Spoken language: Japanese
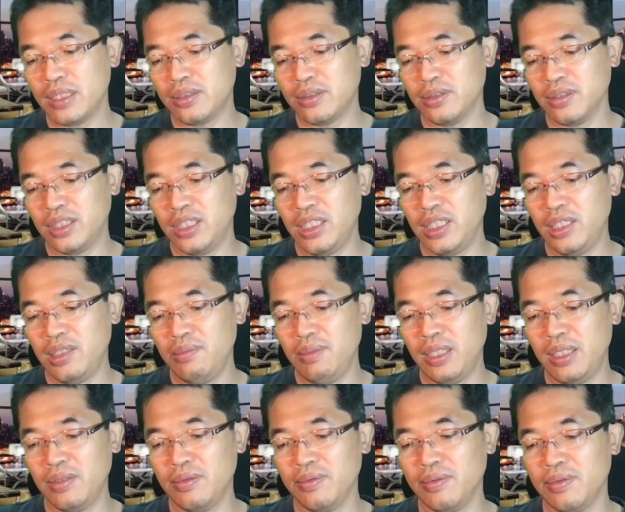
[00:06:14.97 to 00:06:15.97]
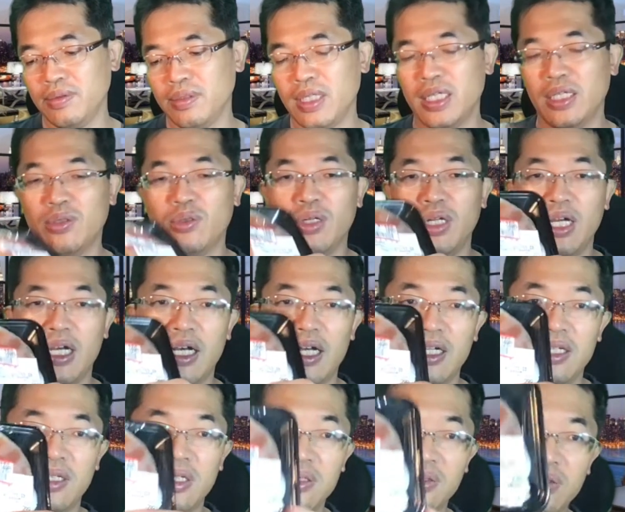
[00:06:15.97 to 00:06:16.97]
ス切これ
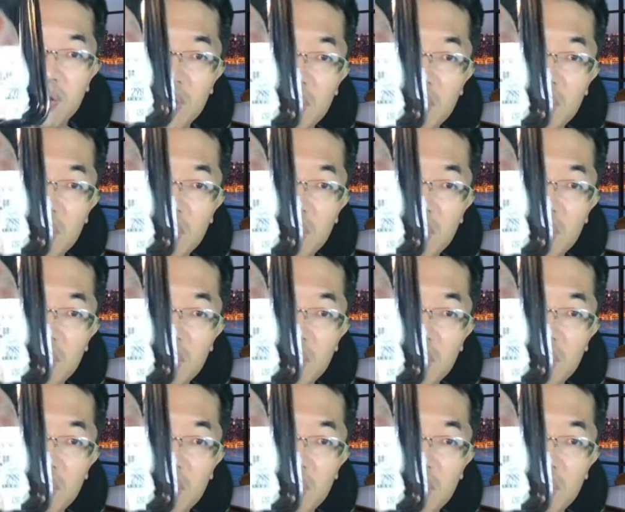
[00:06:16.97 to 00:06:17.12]
半額とい